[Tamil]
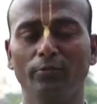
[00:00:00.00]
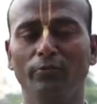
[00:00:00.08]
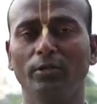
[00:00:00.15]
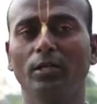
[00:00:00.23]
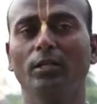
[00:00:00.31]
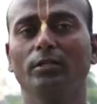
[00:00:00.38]

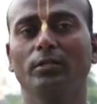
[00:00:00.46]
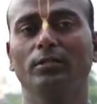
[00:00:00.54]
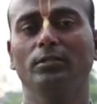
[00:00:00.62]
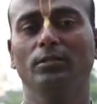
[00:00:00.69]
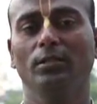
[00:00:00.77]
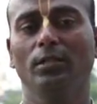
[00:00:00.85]
இவங்களுக்கு
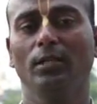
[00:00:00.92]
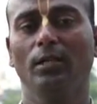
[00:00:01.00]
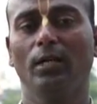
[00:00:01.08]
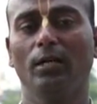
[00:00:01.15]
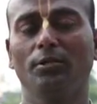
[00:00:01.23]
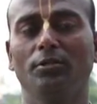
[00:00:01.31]

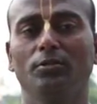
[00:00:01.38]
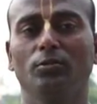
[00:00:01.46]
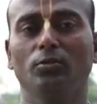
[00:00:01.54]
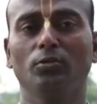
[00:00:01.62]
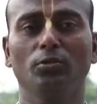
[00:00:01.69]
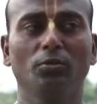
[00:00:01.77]
அதி
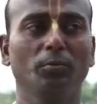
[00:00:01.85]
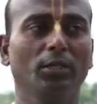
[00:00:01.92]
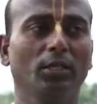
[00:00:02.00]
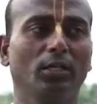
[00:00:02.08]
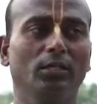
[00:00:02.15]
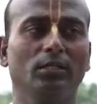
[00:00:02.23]

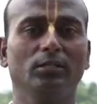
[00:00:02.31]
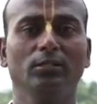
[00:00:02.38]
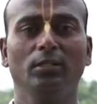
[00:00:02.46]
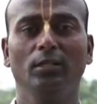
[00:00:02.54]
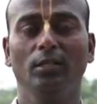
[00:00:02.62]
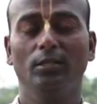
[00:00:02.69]
கொடுமையான
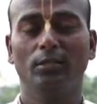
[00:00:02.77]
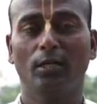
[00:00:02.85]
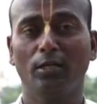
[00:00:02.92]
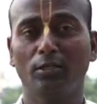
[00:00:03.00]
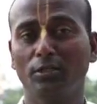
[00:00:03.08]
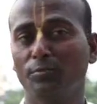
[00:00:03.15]

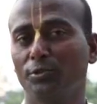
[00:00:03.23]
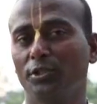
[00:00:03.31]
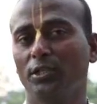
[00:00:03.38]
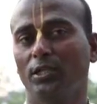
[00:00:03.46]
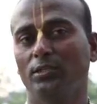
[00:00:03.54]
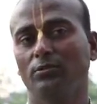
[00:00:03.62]
தாங்க
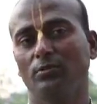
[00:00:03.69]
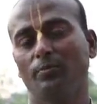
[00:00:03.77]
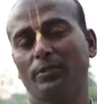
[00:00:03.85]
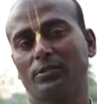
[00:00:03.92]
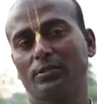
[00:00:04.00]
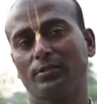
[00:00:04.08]
முடியாத ஒரு
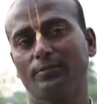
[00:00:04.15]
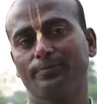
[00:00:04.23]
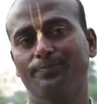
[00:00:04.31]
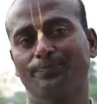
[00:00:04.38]
பசி